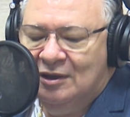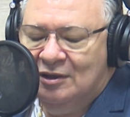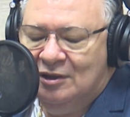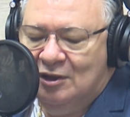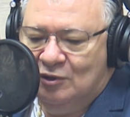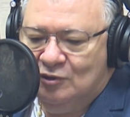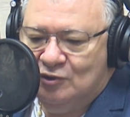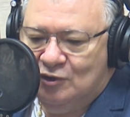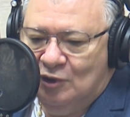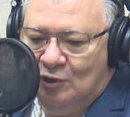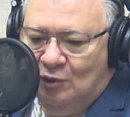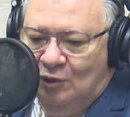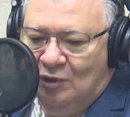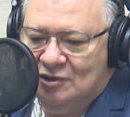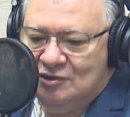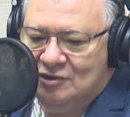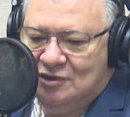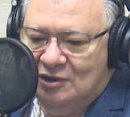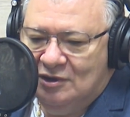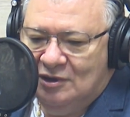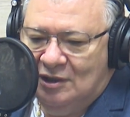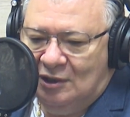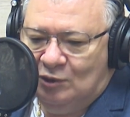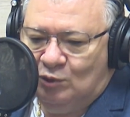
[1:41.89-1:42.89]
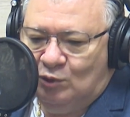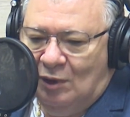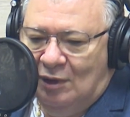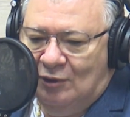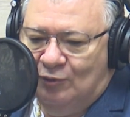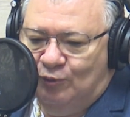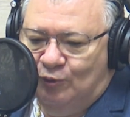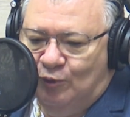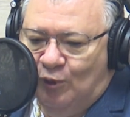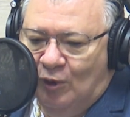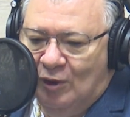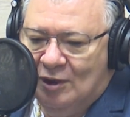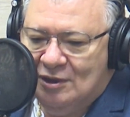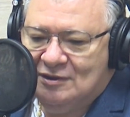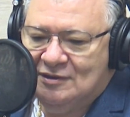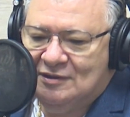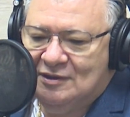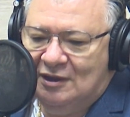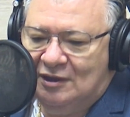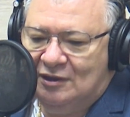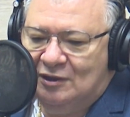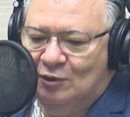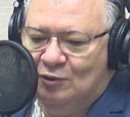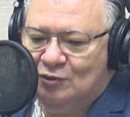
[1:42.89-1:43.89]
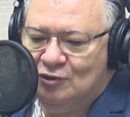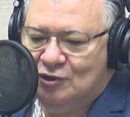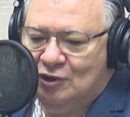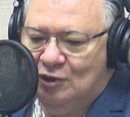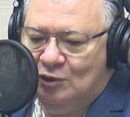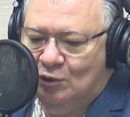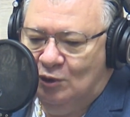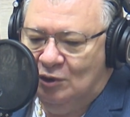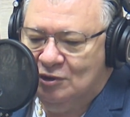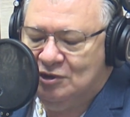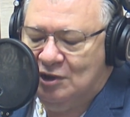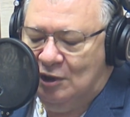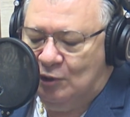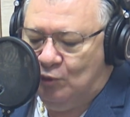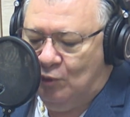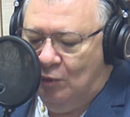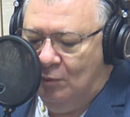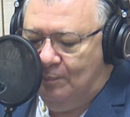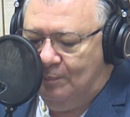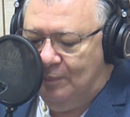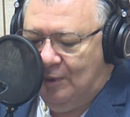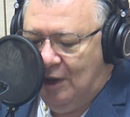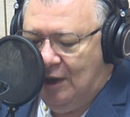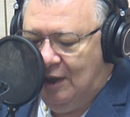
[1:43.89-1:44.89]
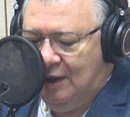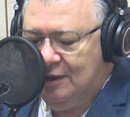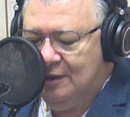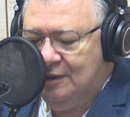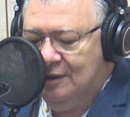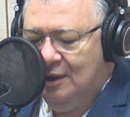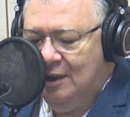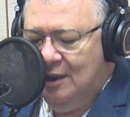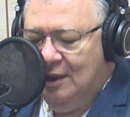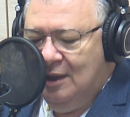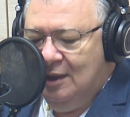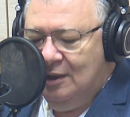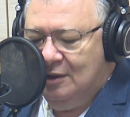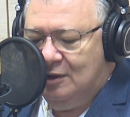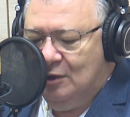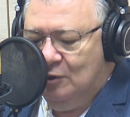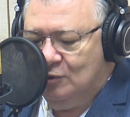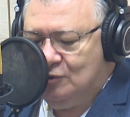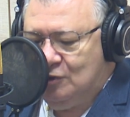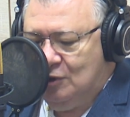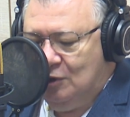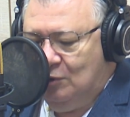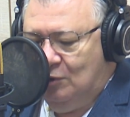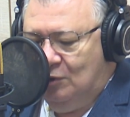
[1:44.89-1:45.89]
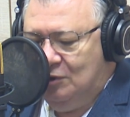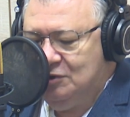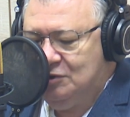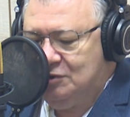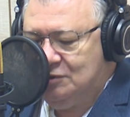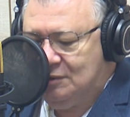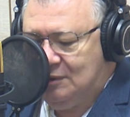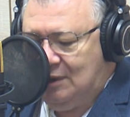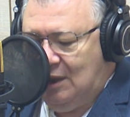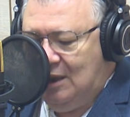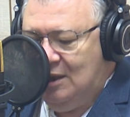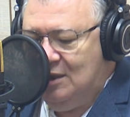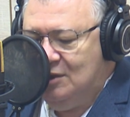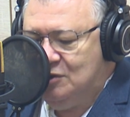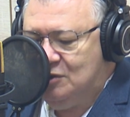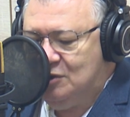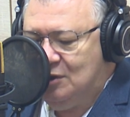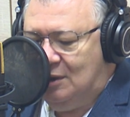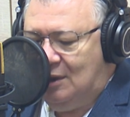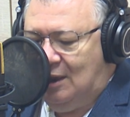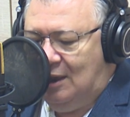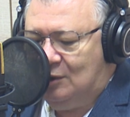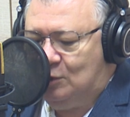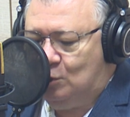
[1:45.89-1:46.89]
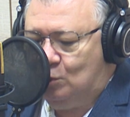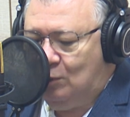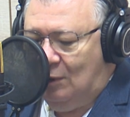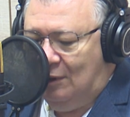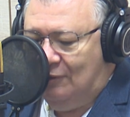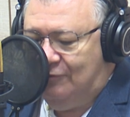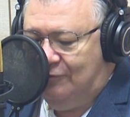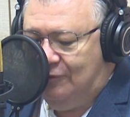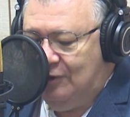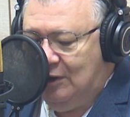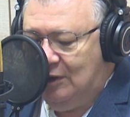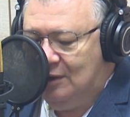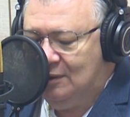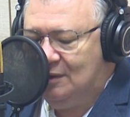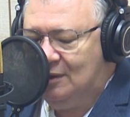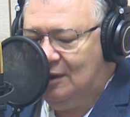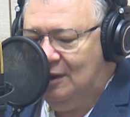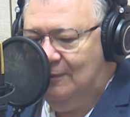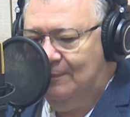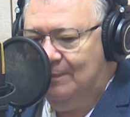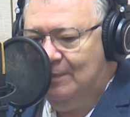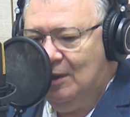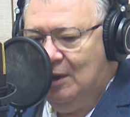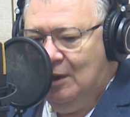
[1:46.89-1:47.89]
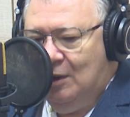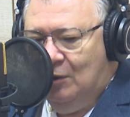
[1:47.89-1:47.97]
Que o Senhor seja a tua força, que o Senhor te acompanhe, que o Senhor esteja na tua vida.